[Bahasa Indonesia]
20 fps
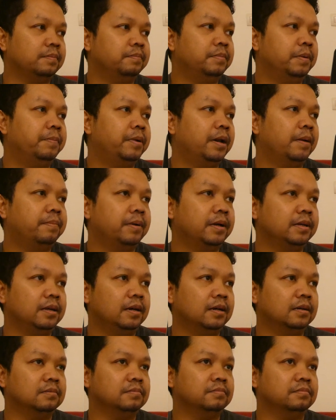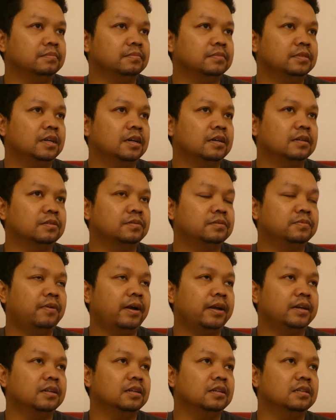beberapa yang yang
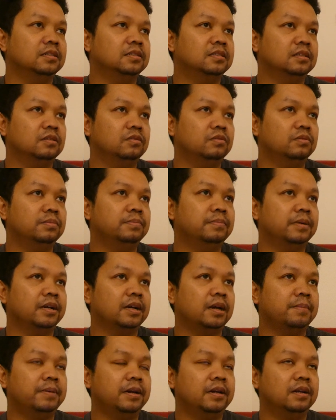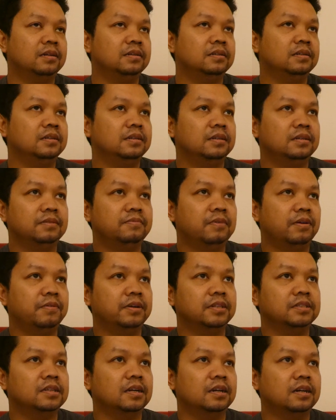finalis itu mereka pada
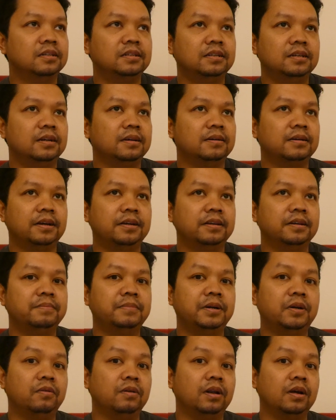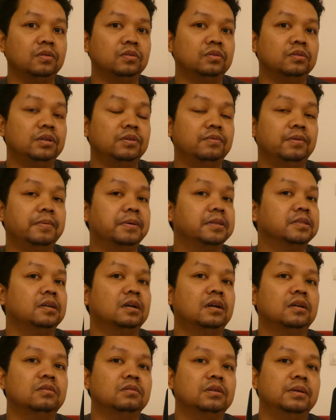diwawancara dia kayaknya menolak untuk
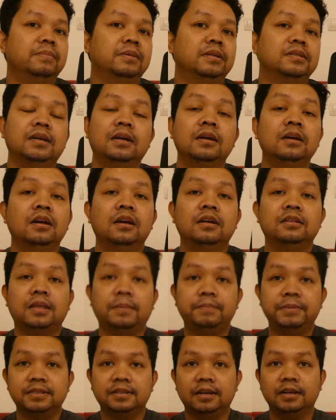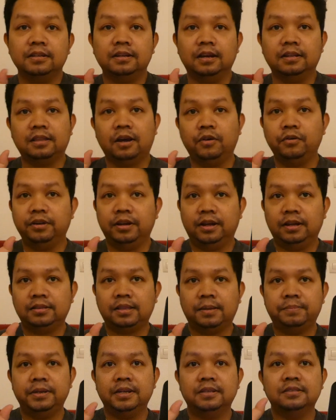diwawancara atau gimana saya tapi saya nggak tahu ya
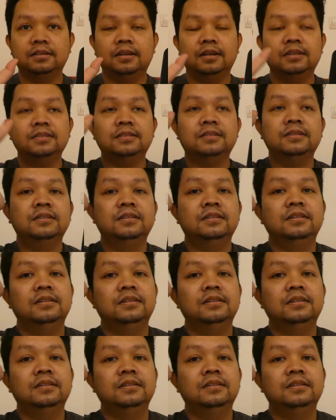tapi yang jelas